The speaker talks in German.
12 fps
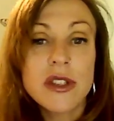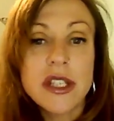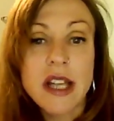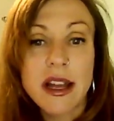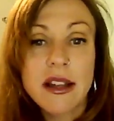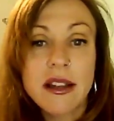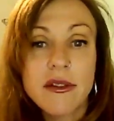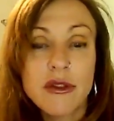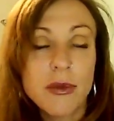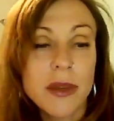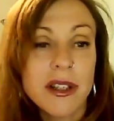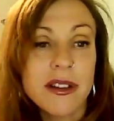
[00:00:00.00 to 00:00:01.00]
Seiten von
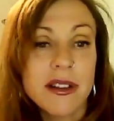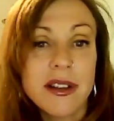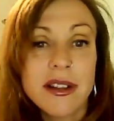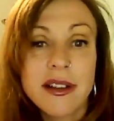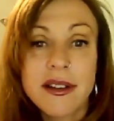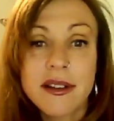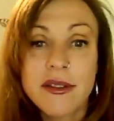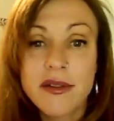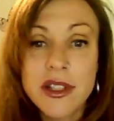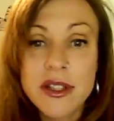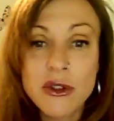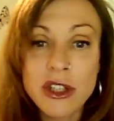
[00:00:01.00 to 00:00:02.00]
manchen
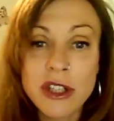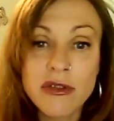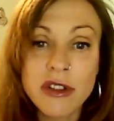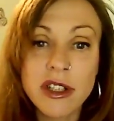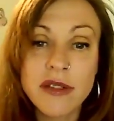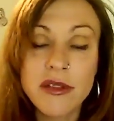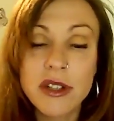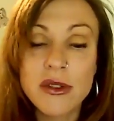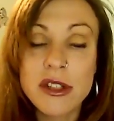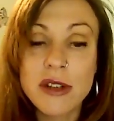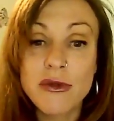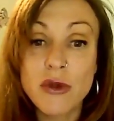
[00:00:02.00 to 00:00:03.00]
Wissenschaftlern wird uns
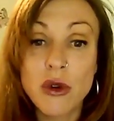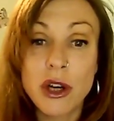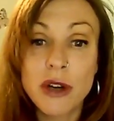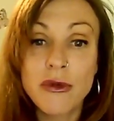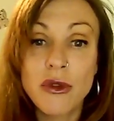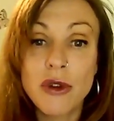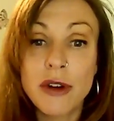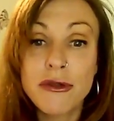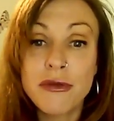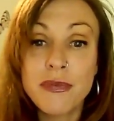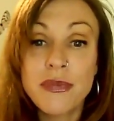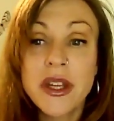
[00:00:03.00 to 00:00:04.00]
ja
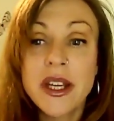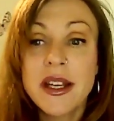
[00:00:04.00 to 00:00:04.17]
vorgeworfen,